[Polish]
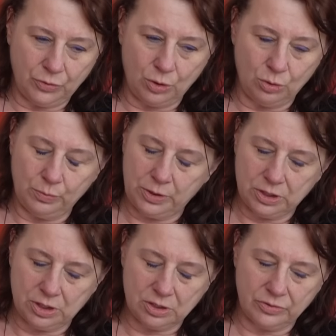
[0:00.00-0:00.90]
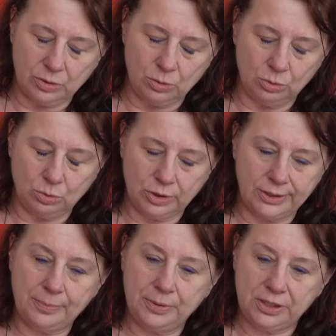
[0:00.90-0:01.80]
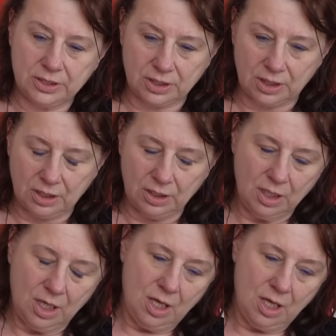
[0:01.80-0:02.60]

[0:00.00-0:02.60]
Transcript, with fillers: w holu Ministerstwa Kultury tablicę